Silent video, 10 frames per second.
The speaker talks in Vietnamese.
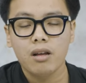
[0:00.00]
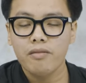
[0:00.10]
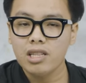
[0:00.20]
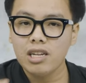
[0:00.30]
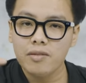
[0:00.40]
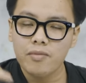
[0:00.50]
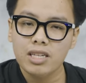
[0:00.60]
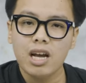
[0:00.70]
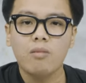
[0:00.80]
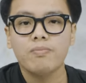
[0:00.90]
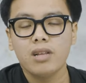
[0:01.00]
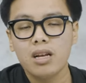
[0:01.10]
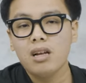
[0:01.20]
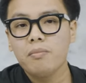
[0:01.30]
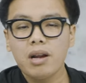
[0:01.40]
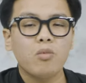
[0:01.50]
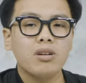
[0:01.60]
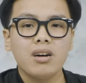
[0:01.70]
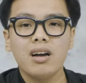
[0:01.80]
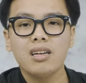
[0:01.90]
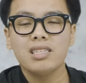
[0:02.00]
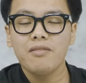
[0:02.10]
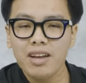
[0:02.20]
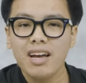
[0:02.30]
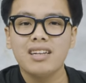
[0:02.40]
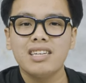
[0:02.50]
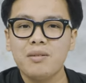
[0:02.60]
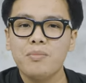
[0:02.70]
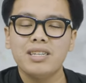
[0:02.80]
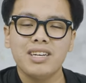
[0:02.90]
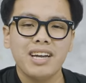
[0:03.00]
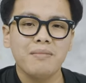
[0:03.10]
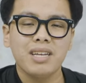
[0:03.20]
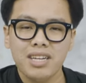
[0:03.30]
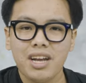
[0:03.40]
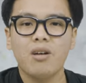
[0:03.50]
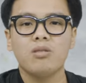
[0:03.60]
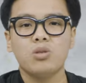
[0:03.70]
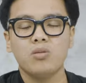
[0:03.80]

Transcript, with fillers: Vậy thì đi vào bên trong. Mình là một người sinh viên nhưng mà mình chơi game rất nhiều.